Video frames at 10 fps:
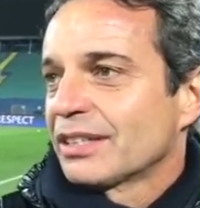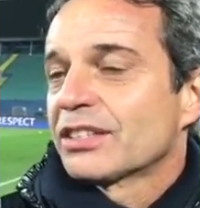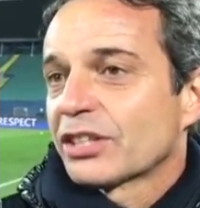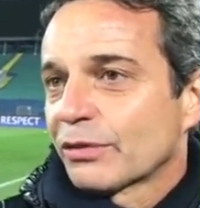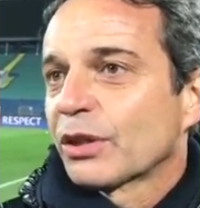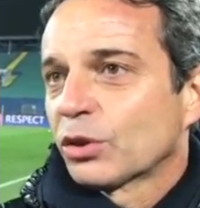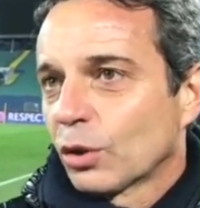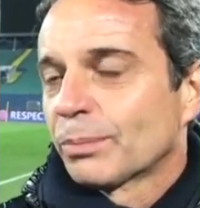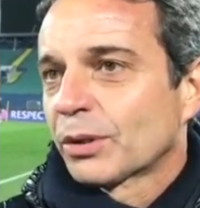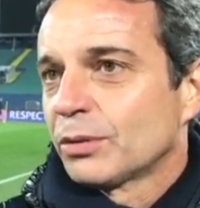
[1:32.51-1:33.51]
Das ist einfach ein
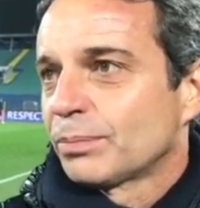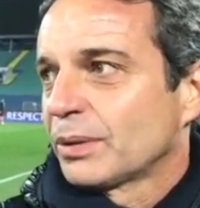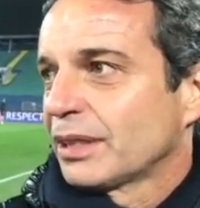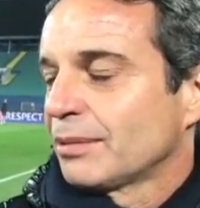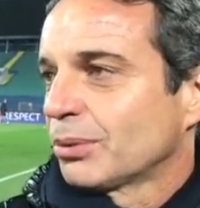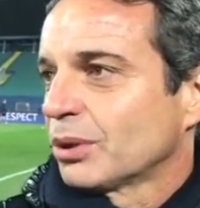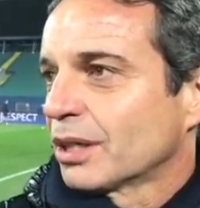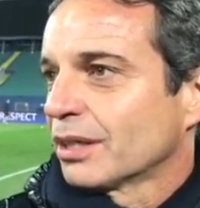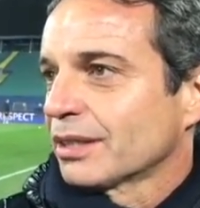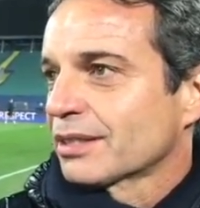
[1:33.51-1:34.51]
Top-Club. Äh, in
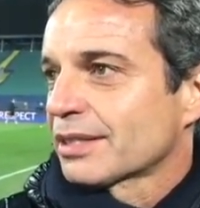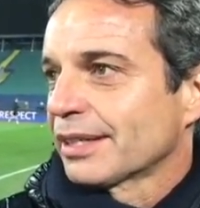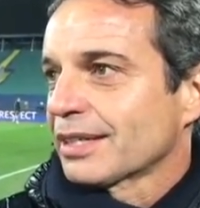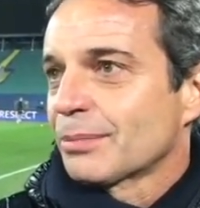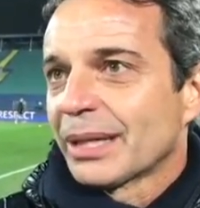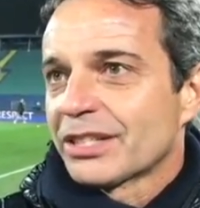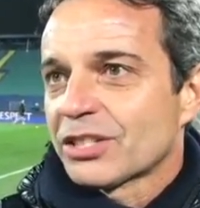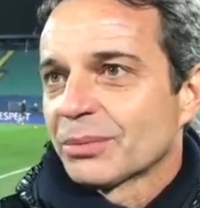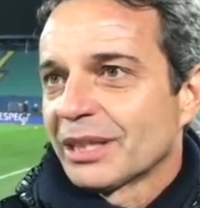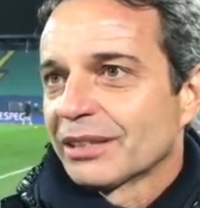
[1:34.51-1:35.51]
Bulgarien der
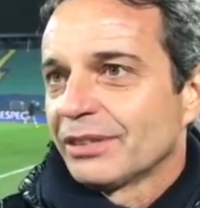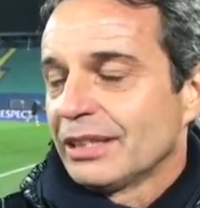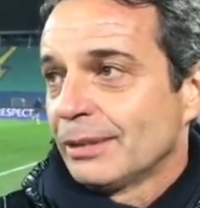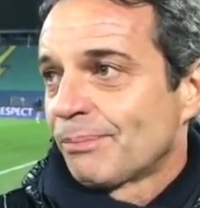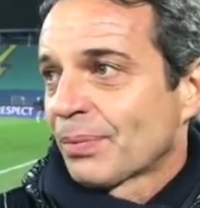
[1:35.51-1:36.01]
Serienmeister mittlerweile.